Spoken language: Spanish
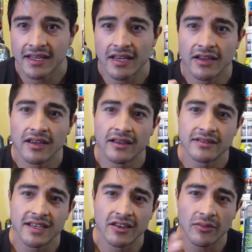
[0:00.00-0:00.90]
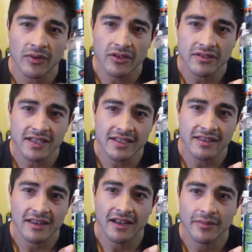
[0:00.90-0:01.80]
Y si tomo dos
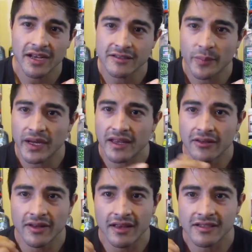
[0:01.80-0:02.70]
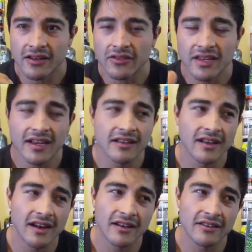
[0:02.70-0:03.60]
del Black Spider y una del Psychotic,
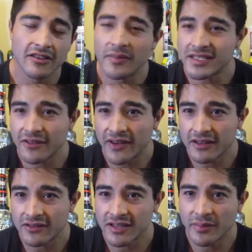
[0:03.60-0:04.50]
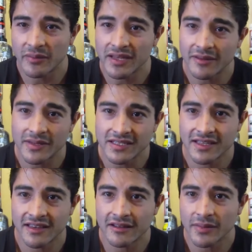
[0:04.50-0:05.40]
no me hace efecto. Simplemente me hace
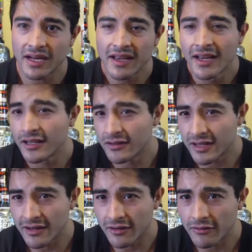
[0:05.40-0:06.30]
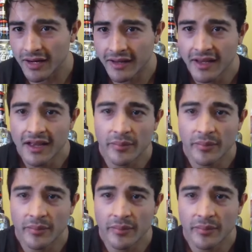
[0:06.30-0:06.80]
sentir mal y no entreno igual.